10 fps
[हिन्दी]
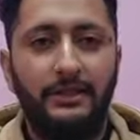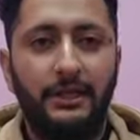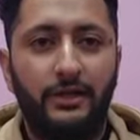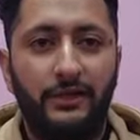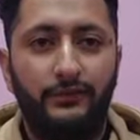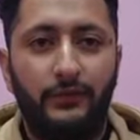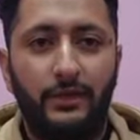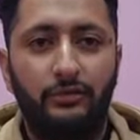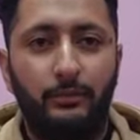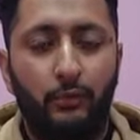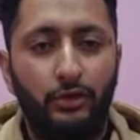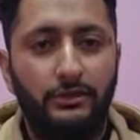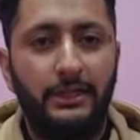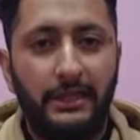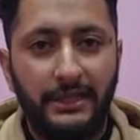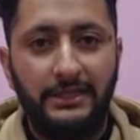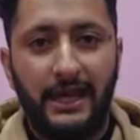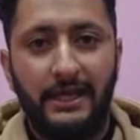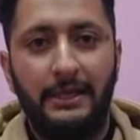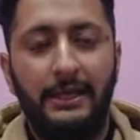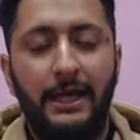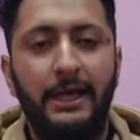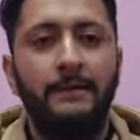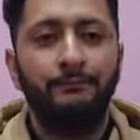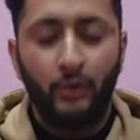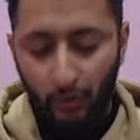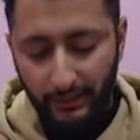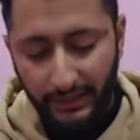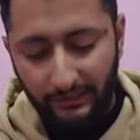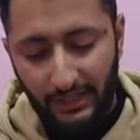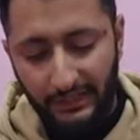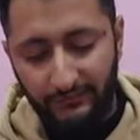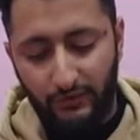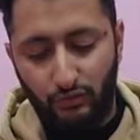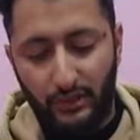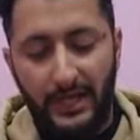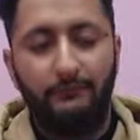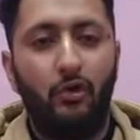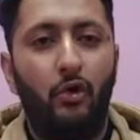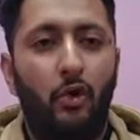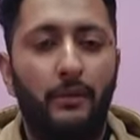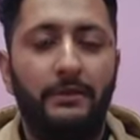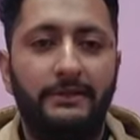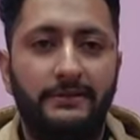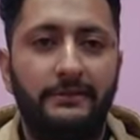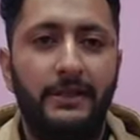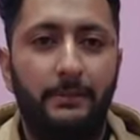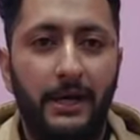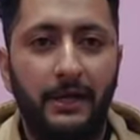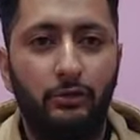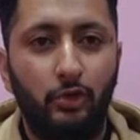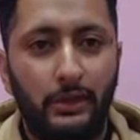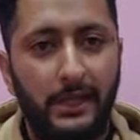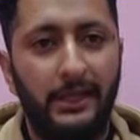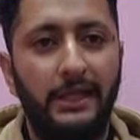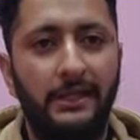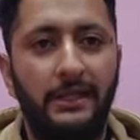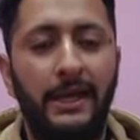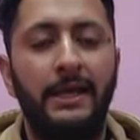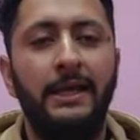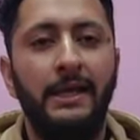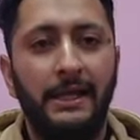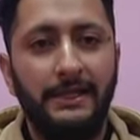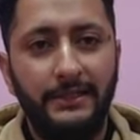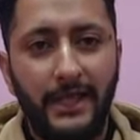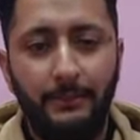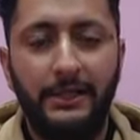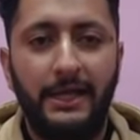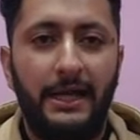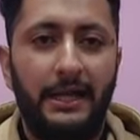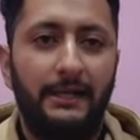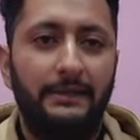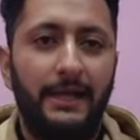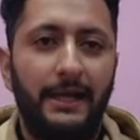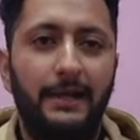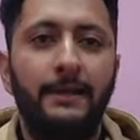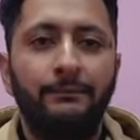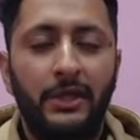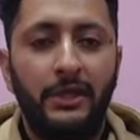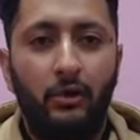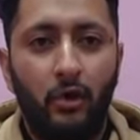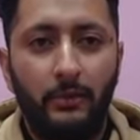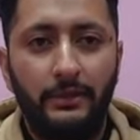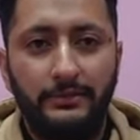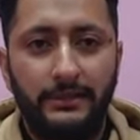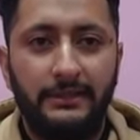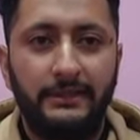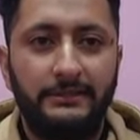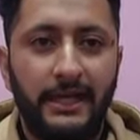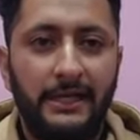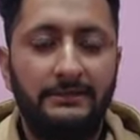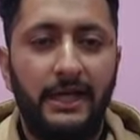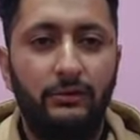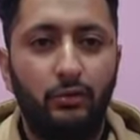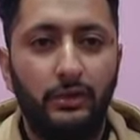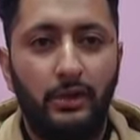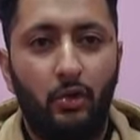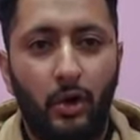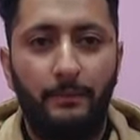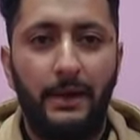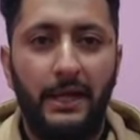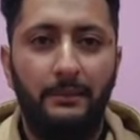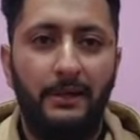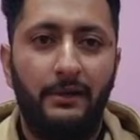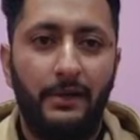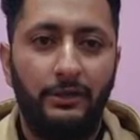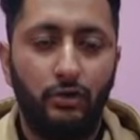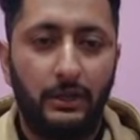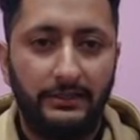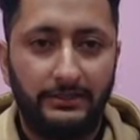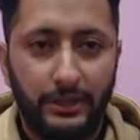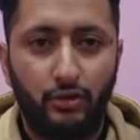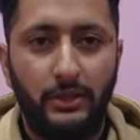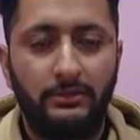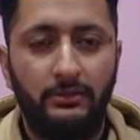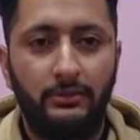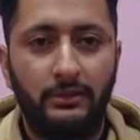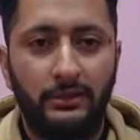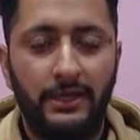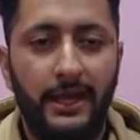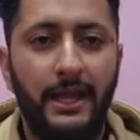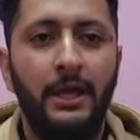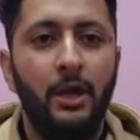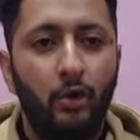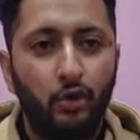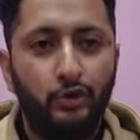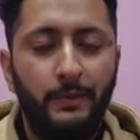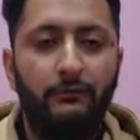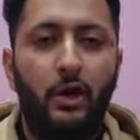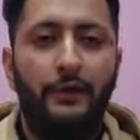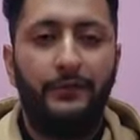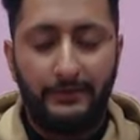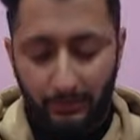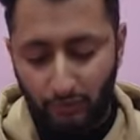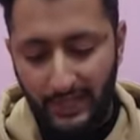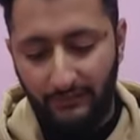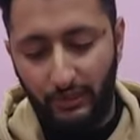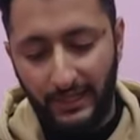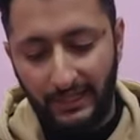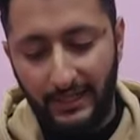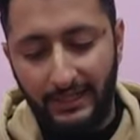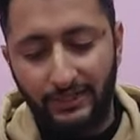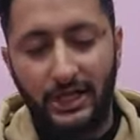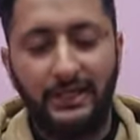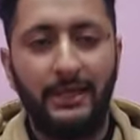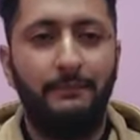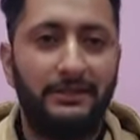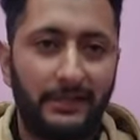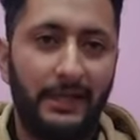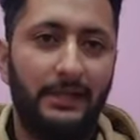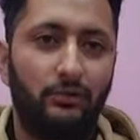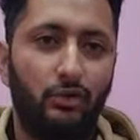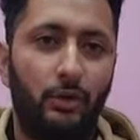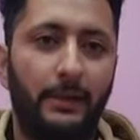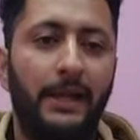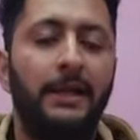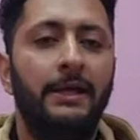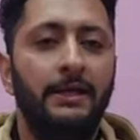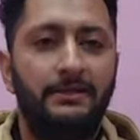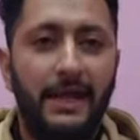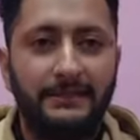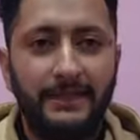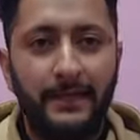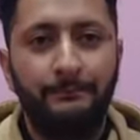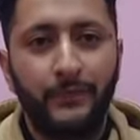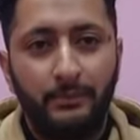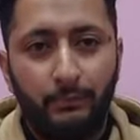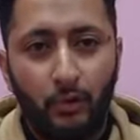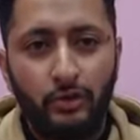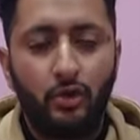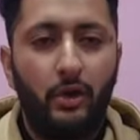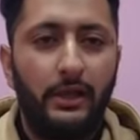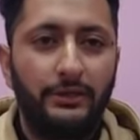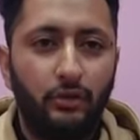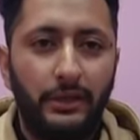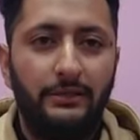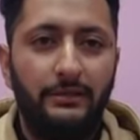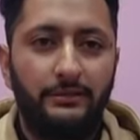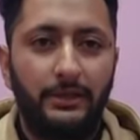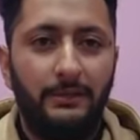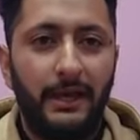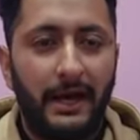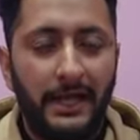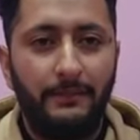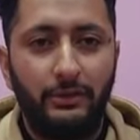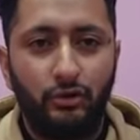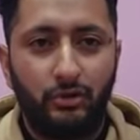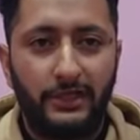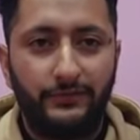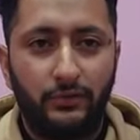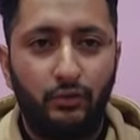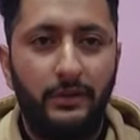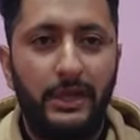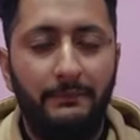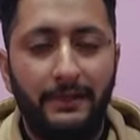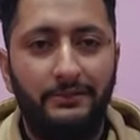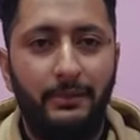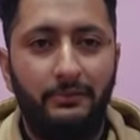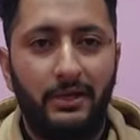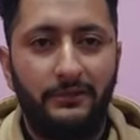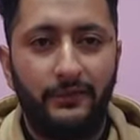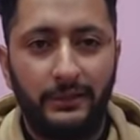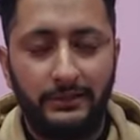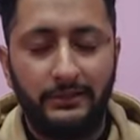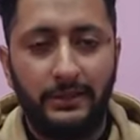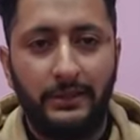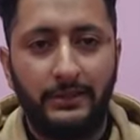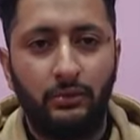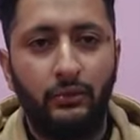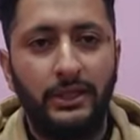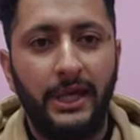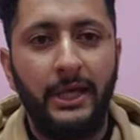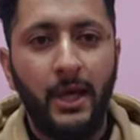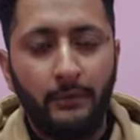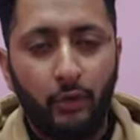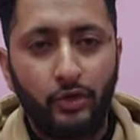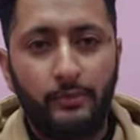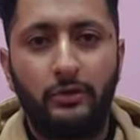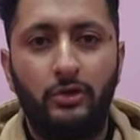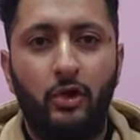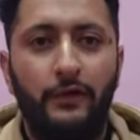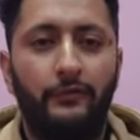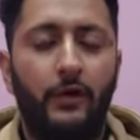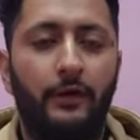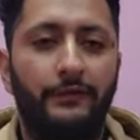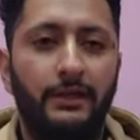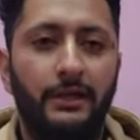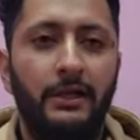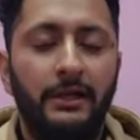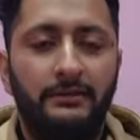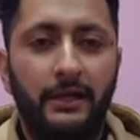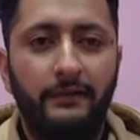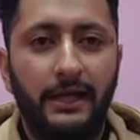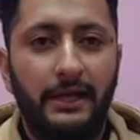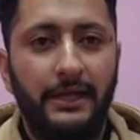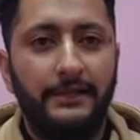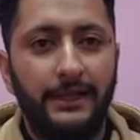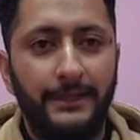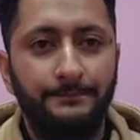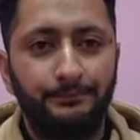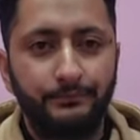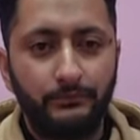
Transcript: जिनकी ट्रांसफर और पोस्टिंग की जा रही है उनकी ट्रांसफर जो है वो होम डिस्ट्रिक्ट से बाहर तो करनी ही है लेकिन ये भी ख्याल रखना है कि होम डिस्ट्रिक्ट के साथ साथ उनकी होम पार्लियामेंट्री जो कॉन्स्टिट्यूएंसी है उसमें वो ऑफिसर जो है वो नहीं रहने चाहिए मिसाल के तौर पर जैसे पुंछ और रजौरी डिस्ट्रिक्ट में हाल ही में जो ट्रांसफर हुई है मैक्सिमम ट्रांसफर इसी तरीके से हुई है पुंछ में जो ऑफिसर सर्व कर रहे थे